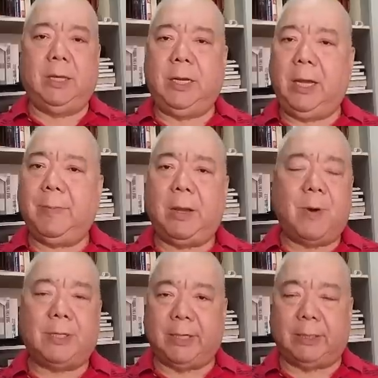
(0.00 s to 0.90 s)
Hindi may
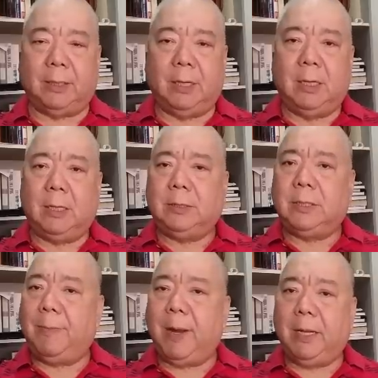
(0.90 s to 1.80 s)
wasan
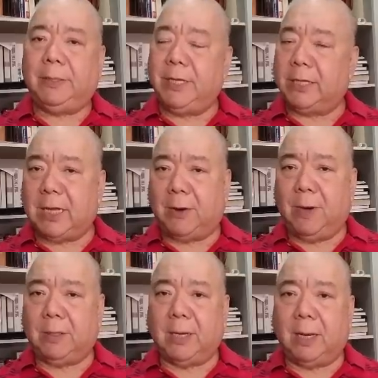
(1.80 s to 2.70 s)
na may
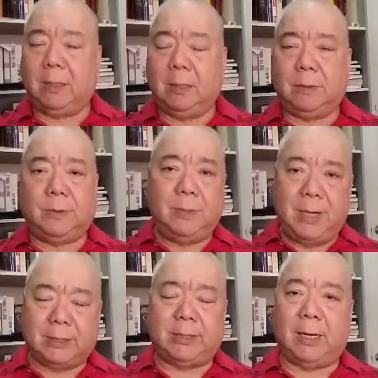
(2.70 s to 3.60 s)
tinatawag na
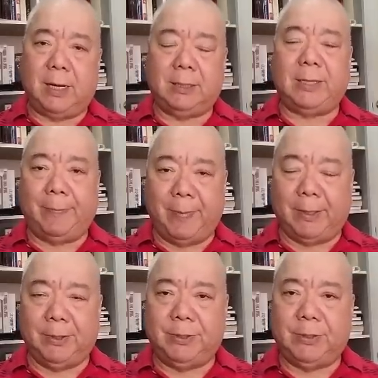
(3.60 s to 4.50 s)
collateral
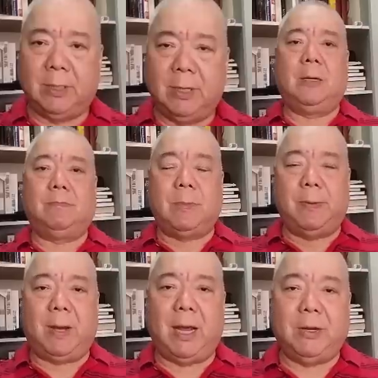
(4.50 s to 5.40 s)
damage. May
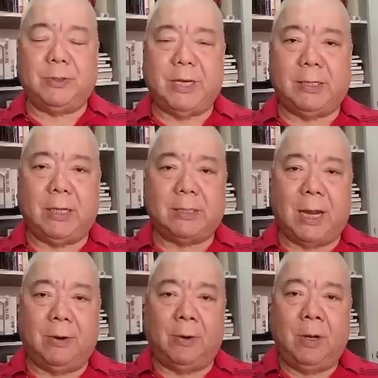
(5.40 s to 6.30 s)
mga inosenteng
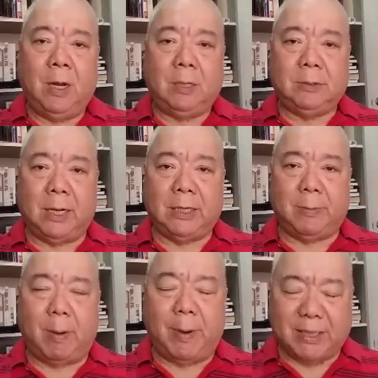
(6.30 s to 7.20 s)
tao na
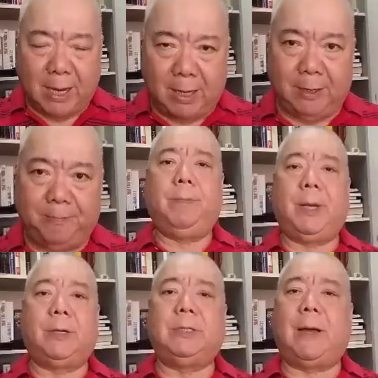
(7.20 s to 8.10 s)
namamatay
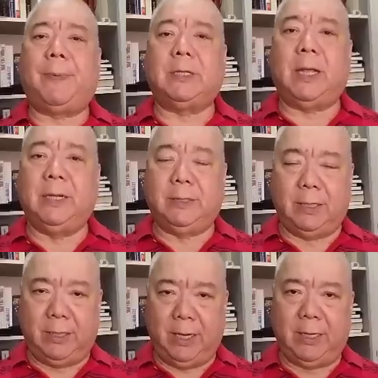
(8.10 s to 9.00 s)
pero dapat
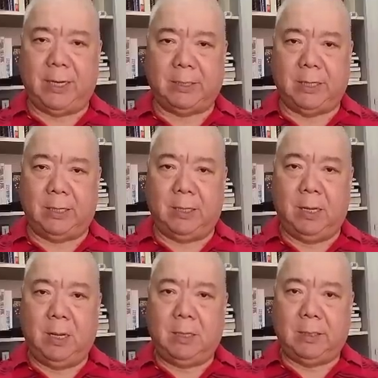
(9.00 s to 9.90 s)
intindihin natin
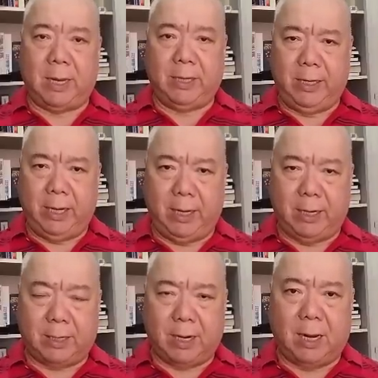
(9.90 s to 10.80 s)
na
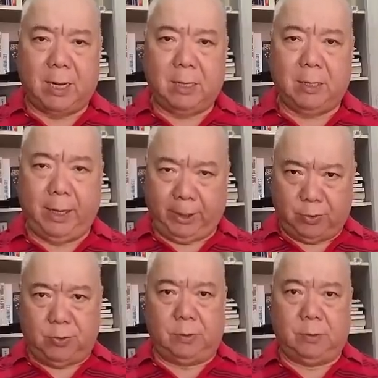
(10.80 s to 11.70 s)
gera
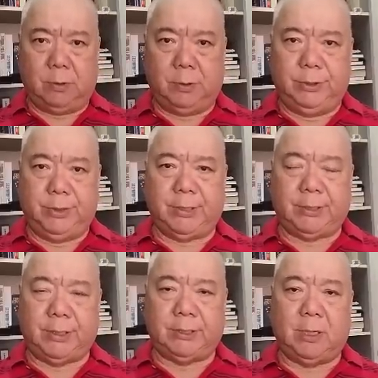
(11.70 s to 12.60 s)
ito.
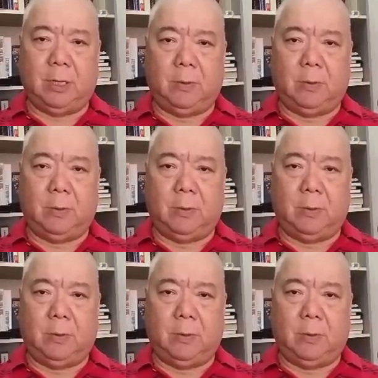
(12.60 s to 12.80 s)
This is